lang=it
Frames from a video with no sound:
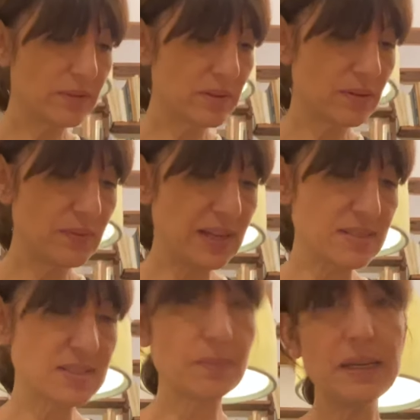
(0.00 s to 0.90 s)
eh,
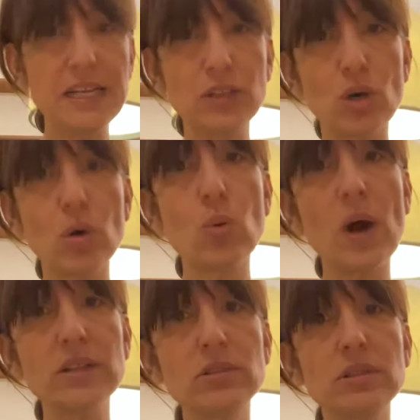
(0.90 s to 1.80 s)
viene stabilito
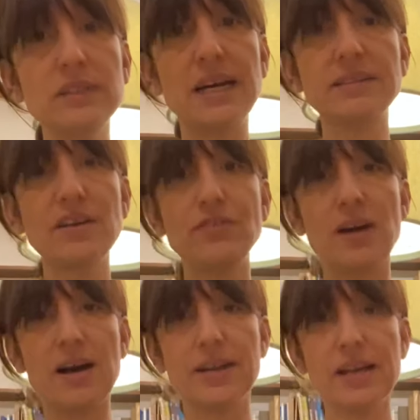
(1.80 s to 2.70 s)
quando andate a
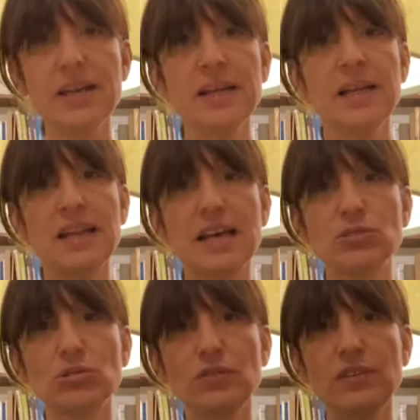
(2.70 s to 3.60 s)
fare
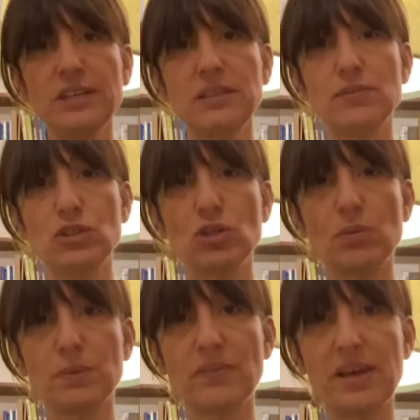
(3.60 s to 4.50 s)
l'atto definitivo di
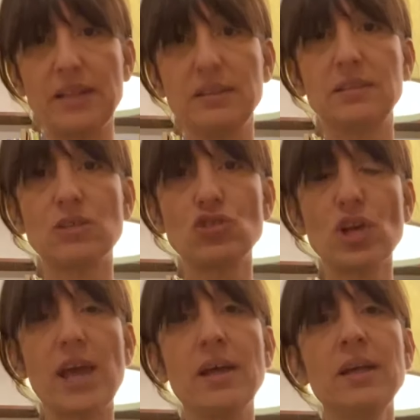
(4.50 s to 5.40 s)
compravendita,
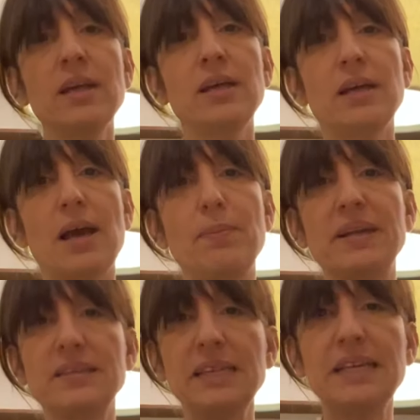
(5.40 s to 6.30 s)
cioè a
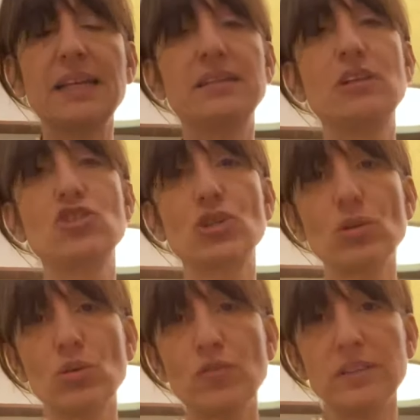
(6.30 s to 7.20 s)
partire dal
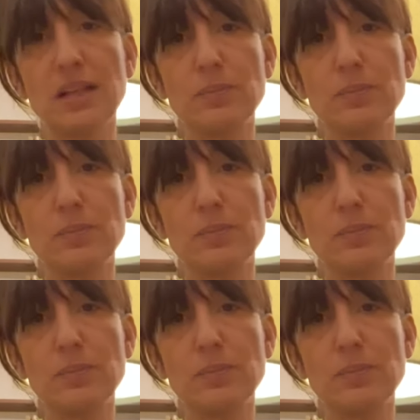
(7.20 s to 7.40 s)
giorno in cui fate la